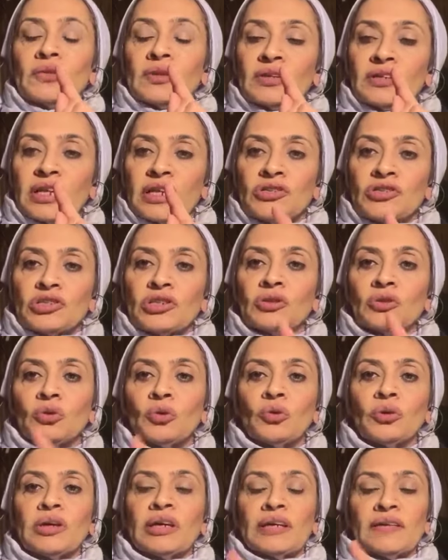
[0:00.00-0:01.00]
टेंशन
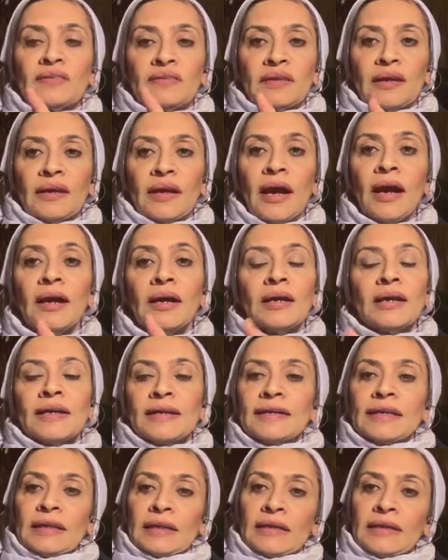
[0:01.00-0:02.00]
को किस तरह
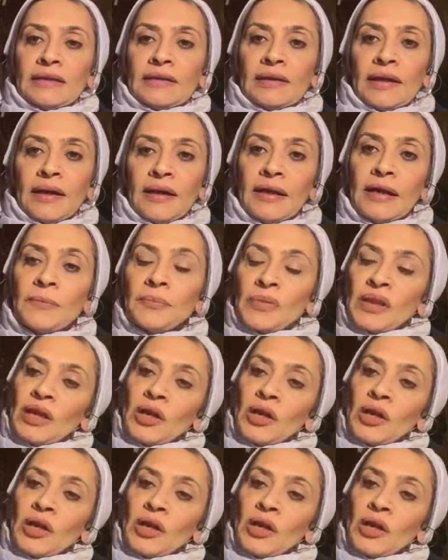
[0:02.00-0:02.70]
डील करना है